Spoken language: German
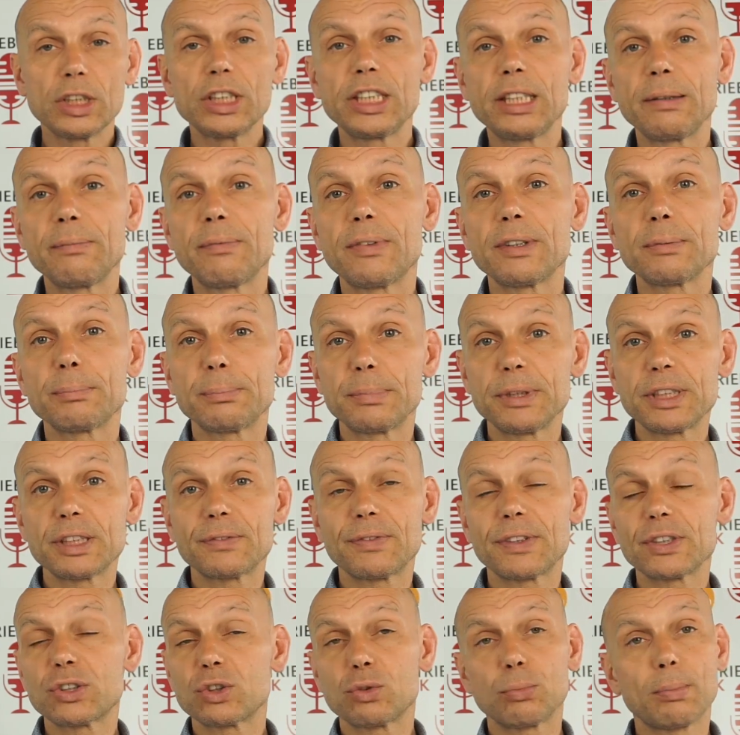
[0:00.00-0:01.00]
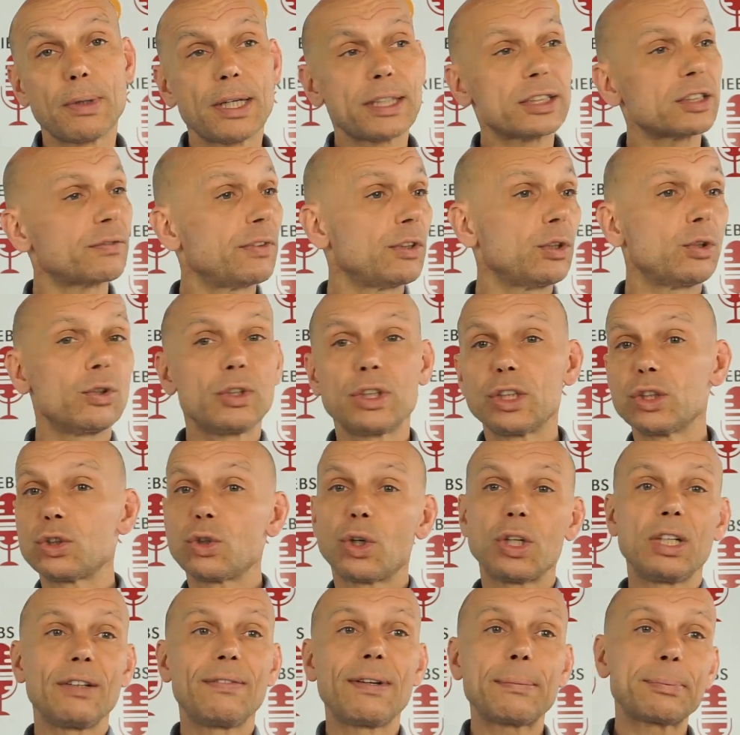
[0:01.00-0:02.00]
in dem bist, was du machst, wenn du eine
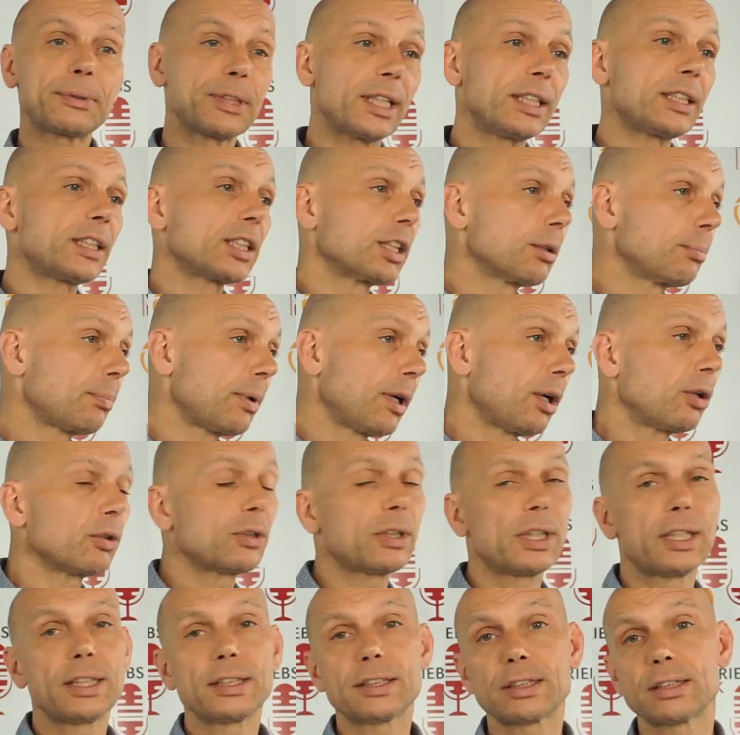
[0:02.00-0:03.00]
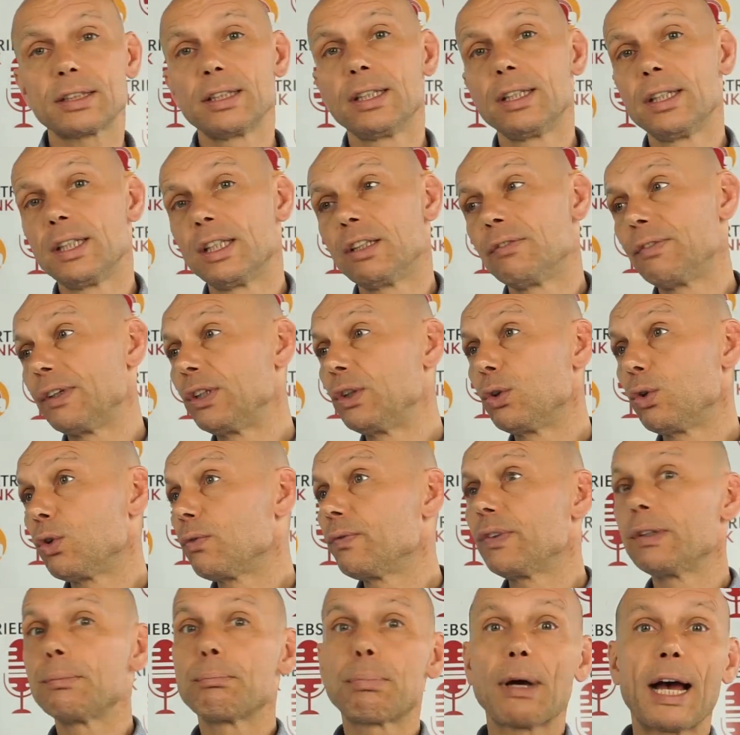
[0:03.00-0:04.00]
tolle Webseite gebaut hast, wenn du
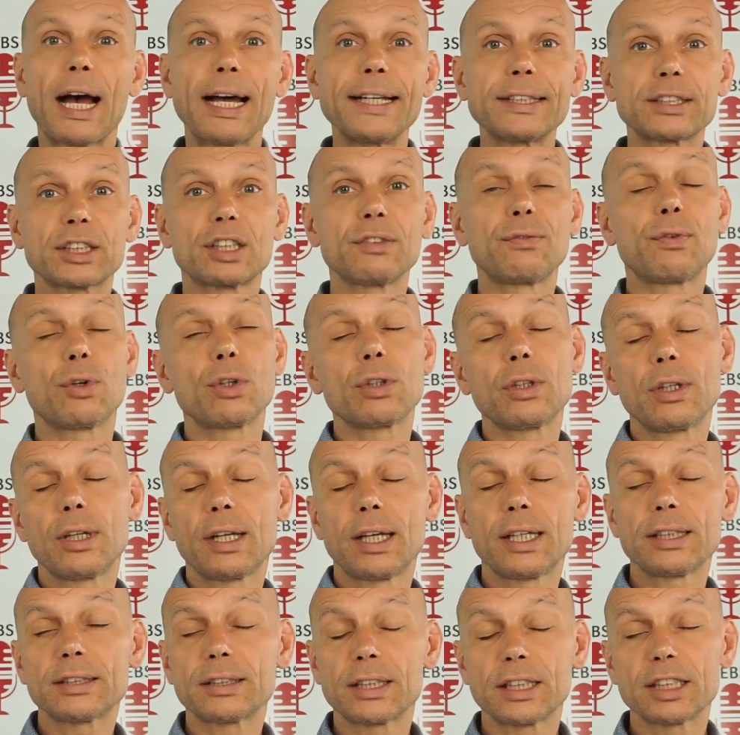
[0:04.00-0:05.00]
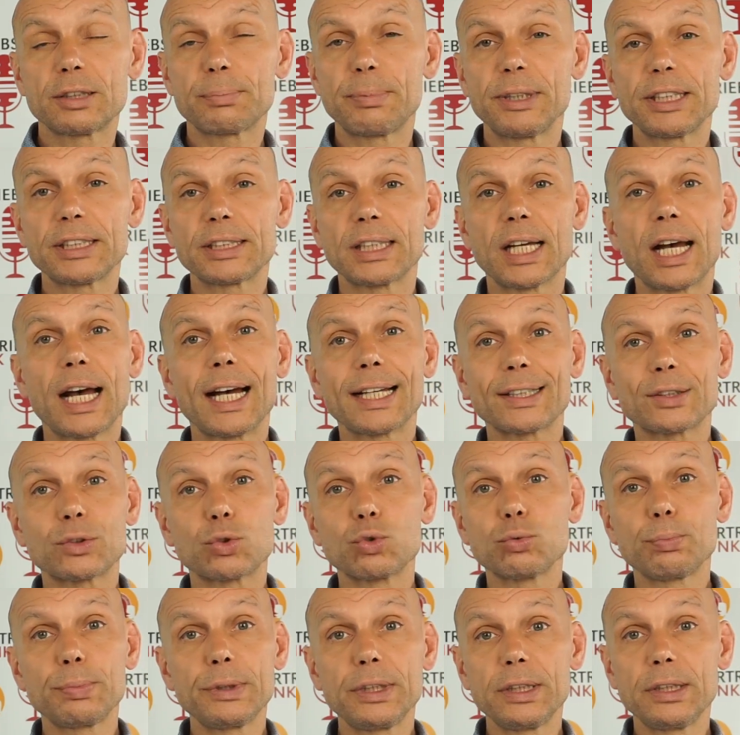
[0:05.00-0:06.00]
irgendwie einen Preis gewonnen hast als bester
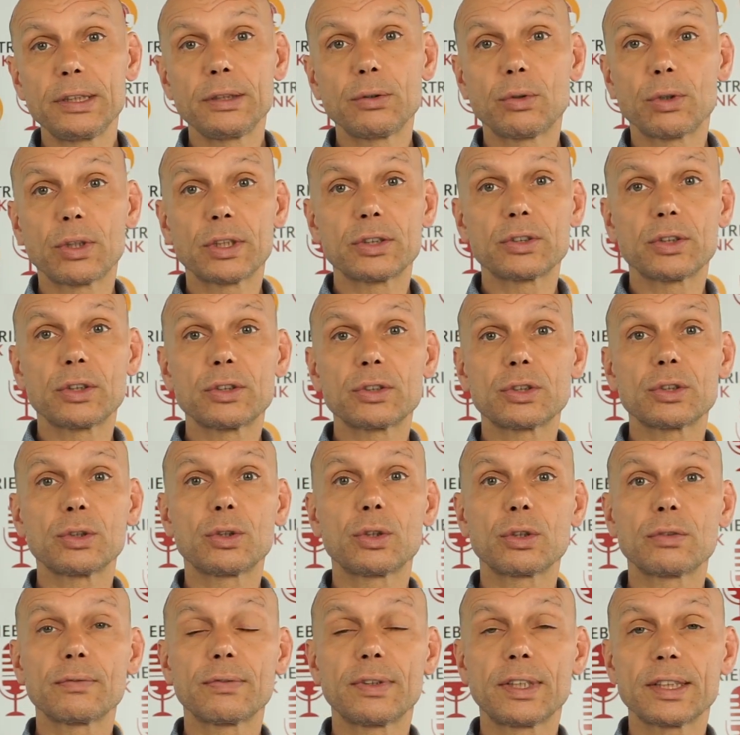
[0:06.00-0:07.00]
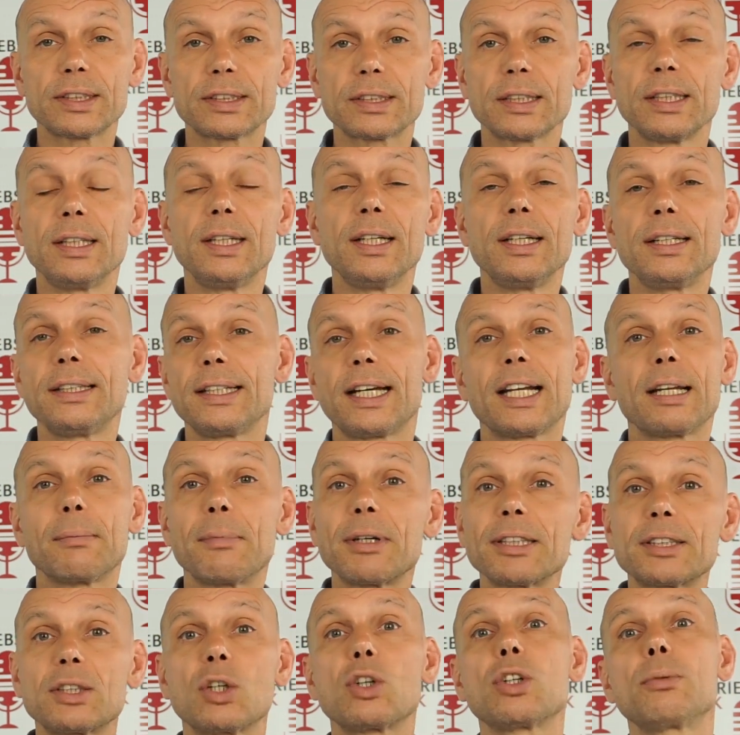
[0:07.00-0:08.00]
Azubi oder sonst irgendwas, ja, da
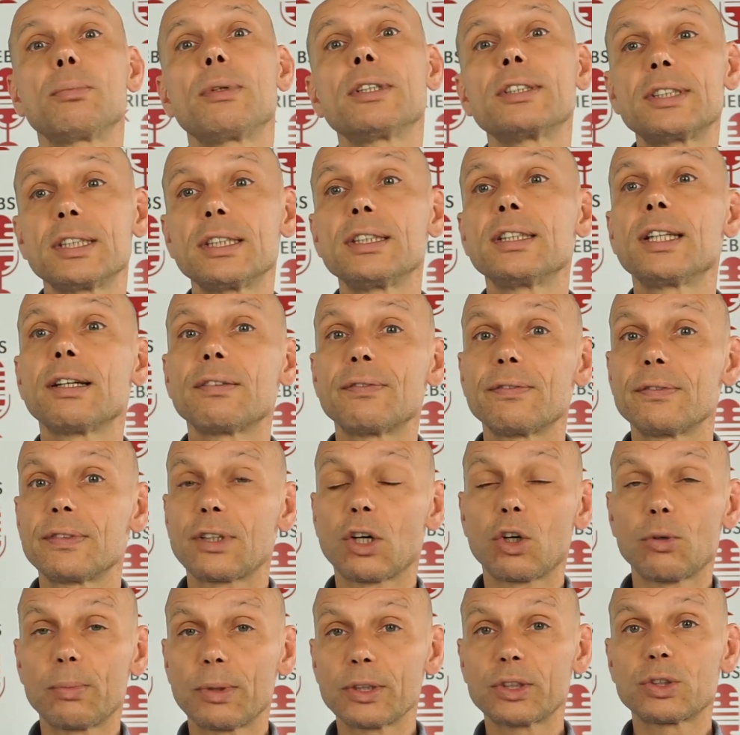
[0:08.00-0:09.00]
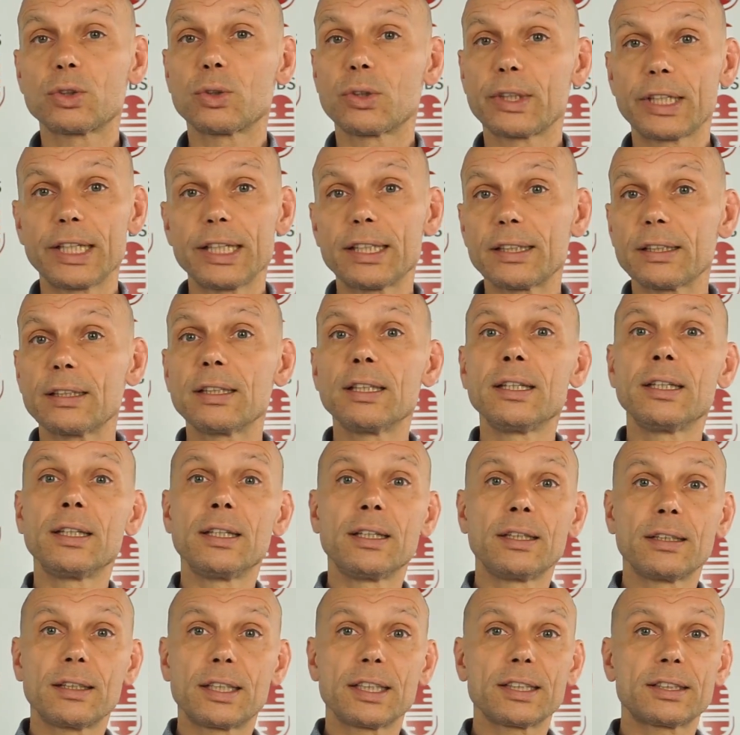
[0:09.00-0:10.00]
macht es auch immer Sinn, da, darüber zu reden,
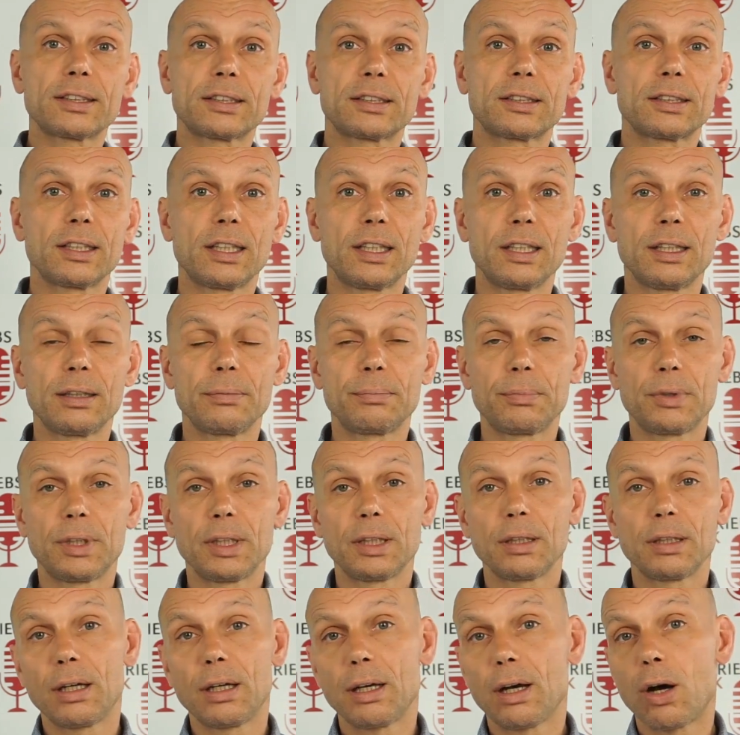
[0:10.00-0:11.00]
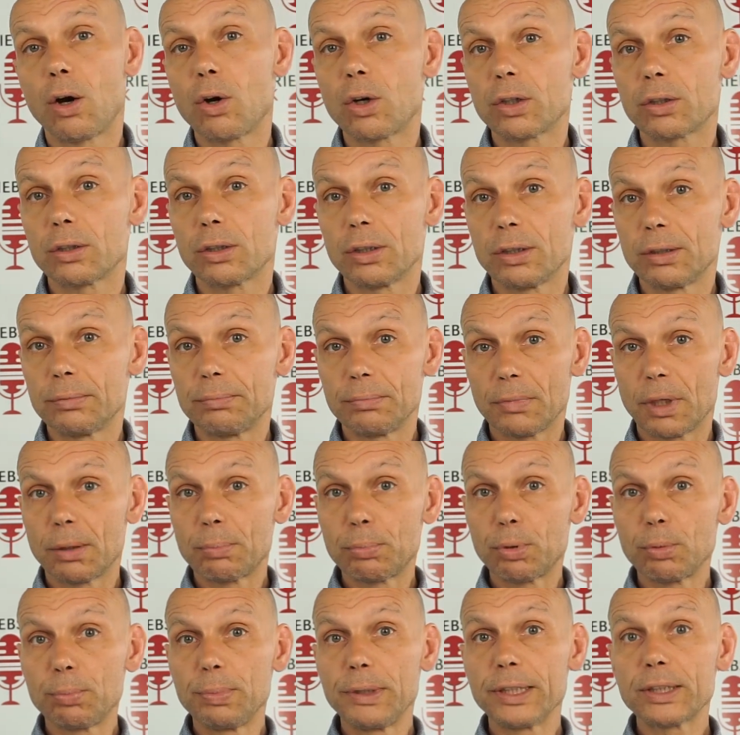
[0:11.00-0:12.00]
das äh, auch äh,
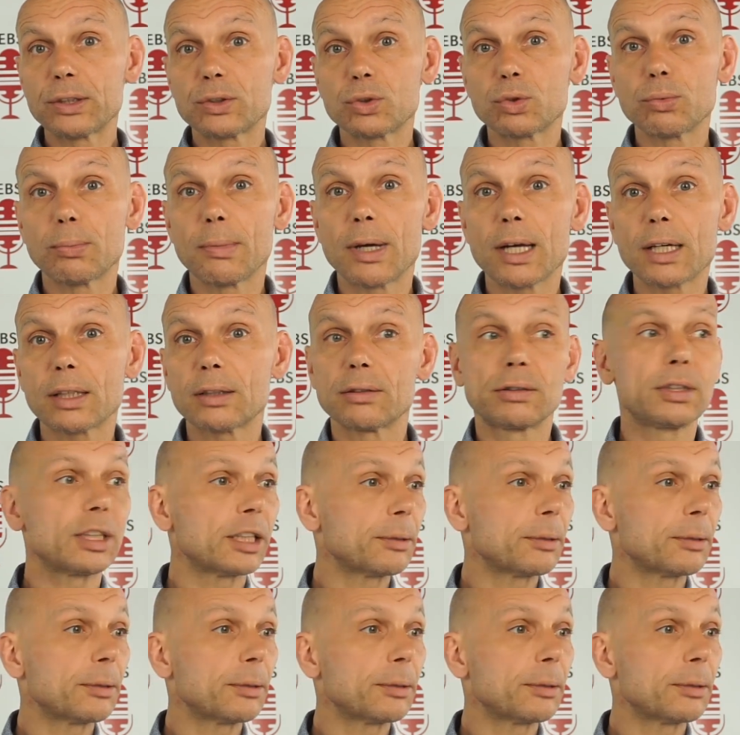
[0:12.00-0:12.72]
publik zu machen.